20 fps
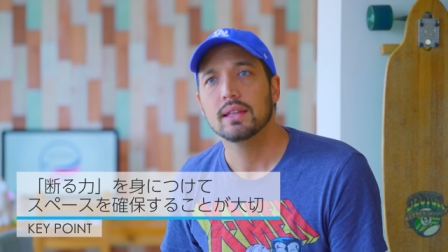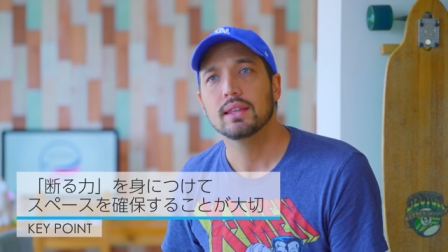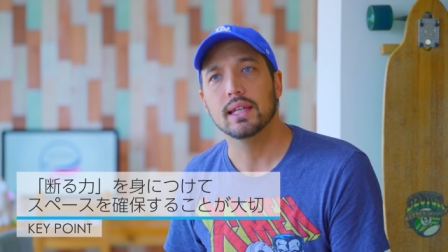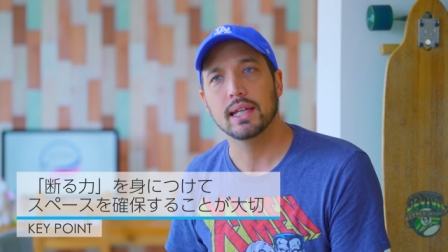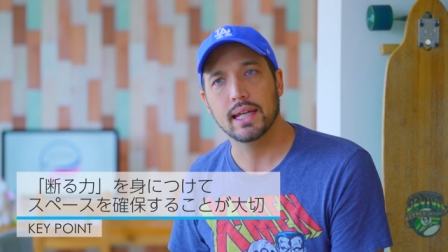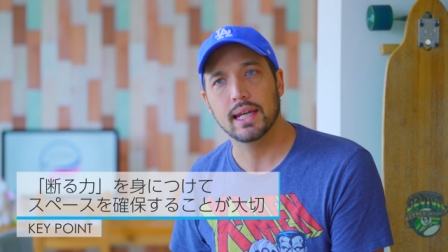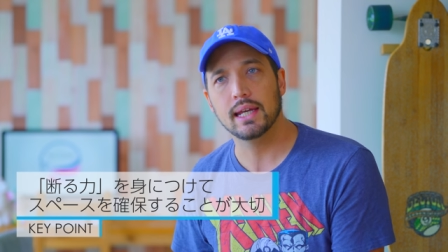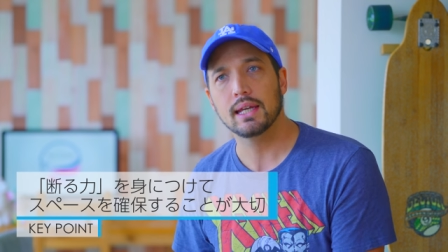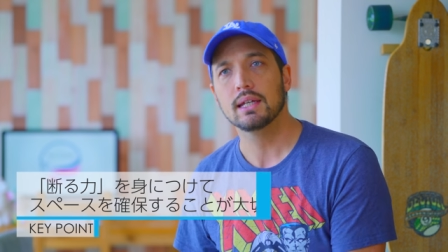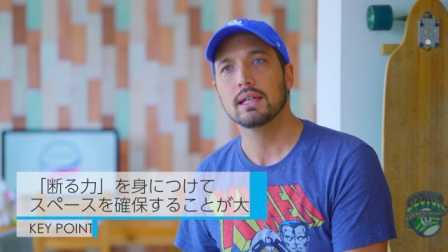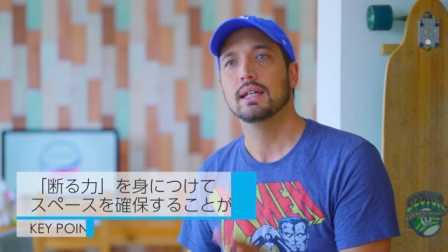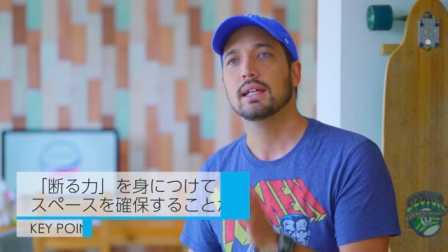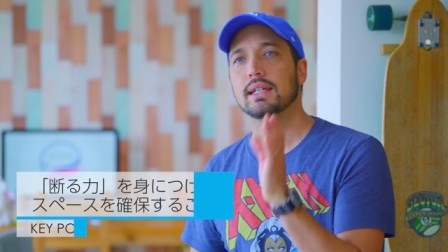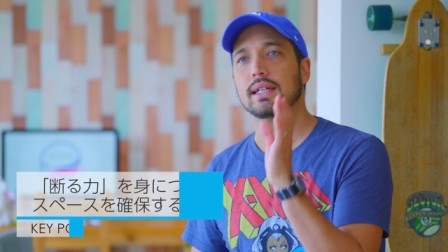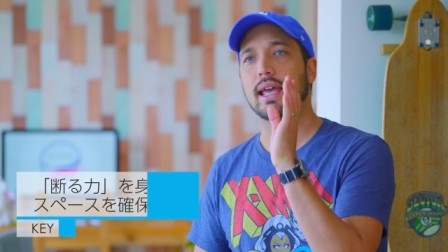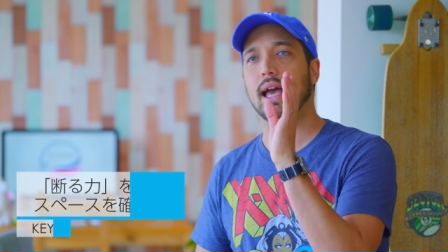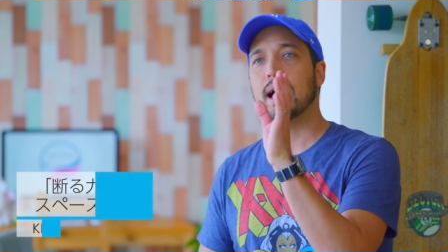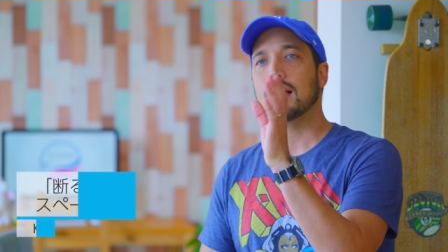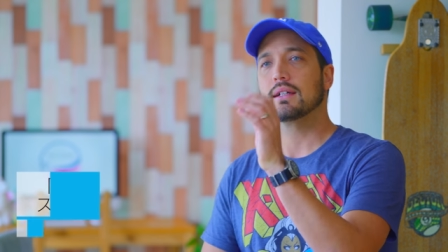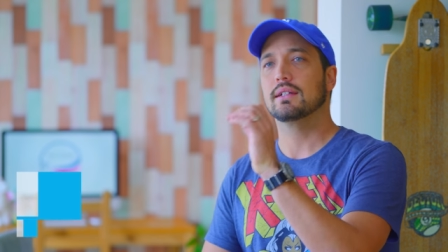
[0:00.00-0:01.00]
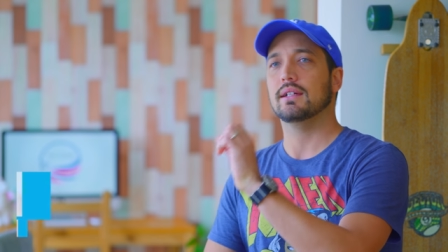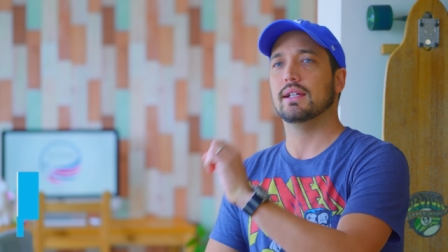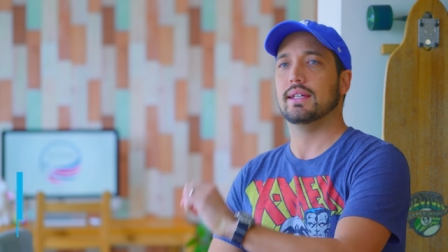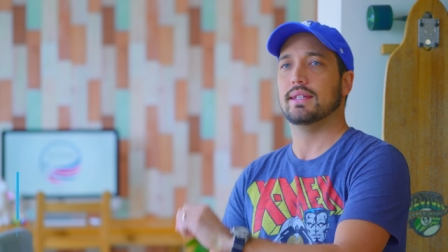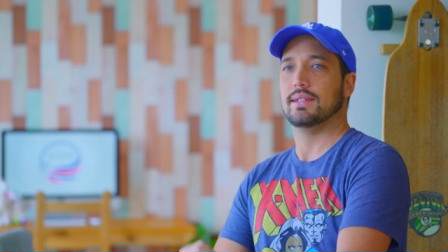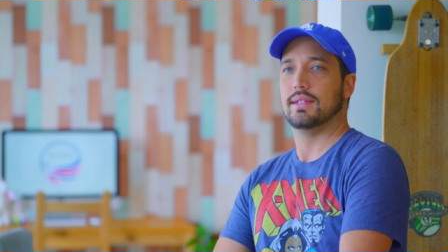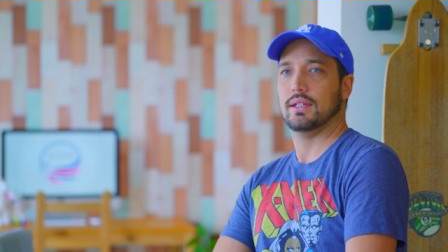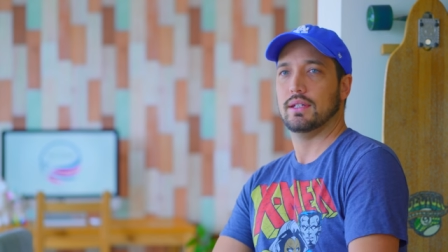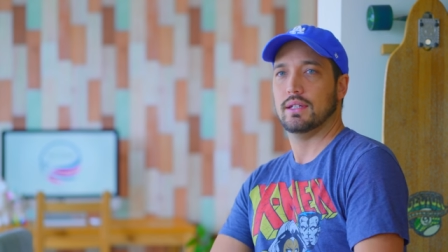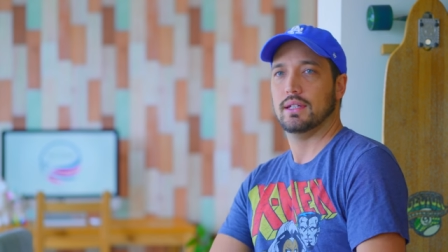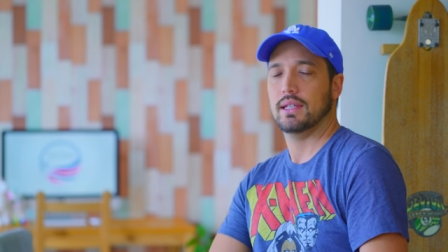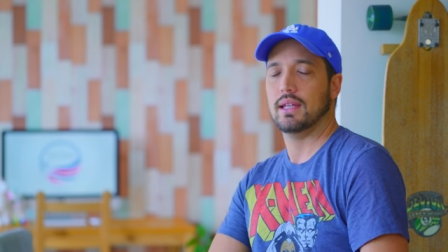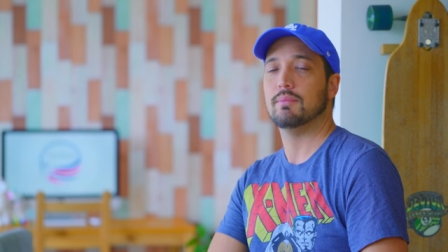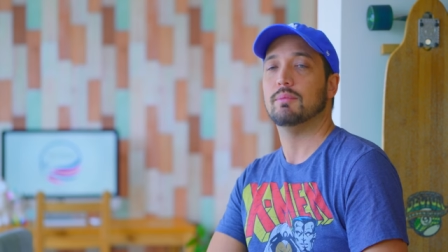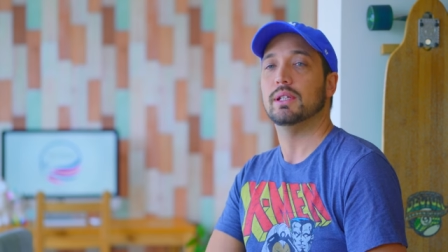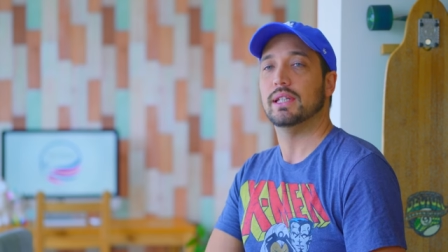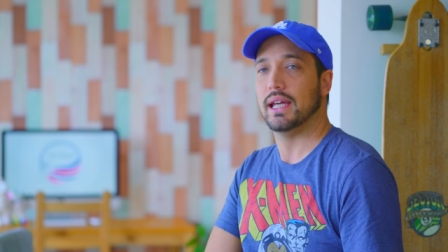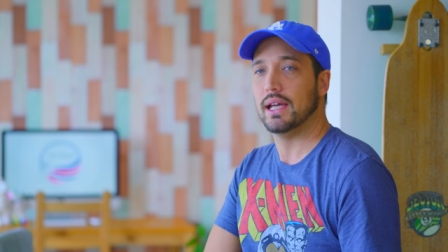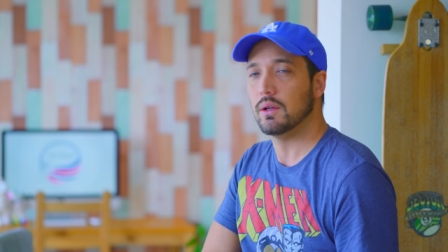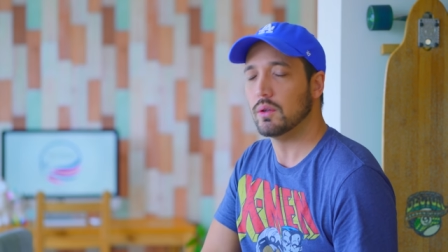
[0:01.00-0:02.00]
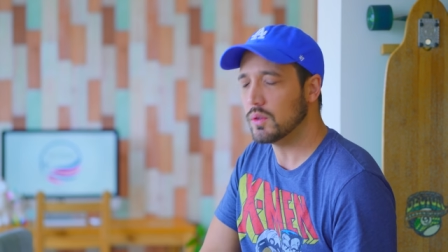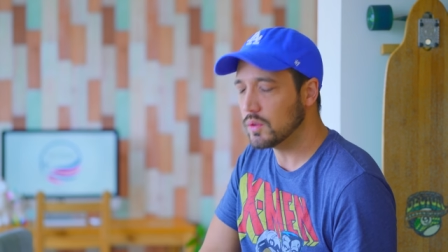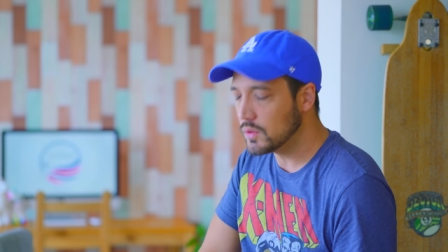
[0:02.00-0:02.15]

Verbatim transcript: でね、いやクリス、でもね、